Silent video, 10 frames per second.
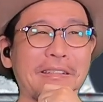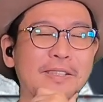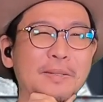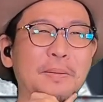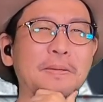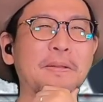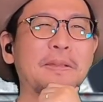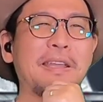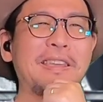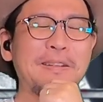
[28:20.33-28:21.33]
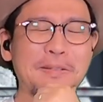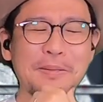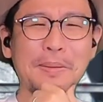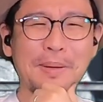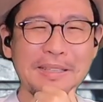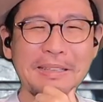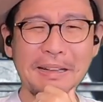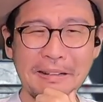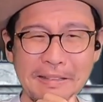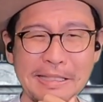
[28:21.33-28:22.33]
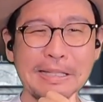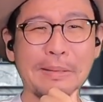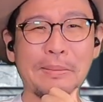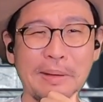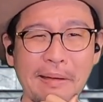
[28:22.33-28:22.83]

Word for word: そういうできる人がいたらいいけど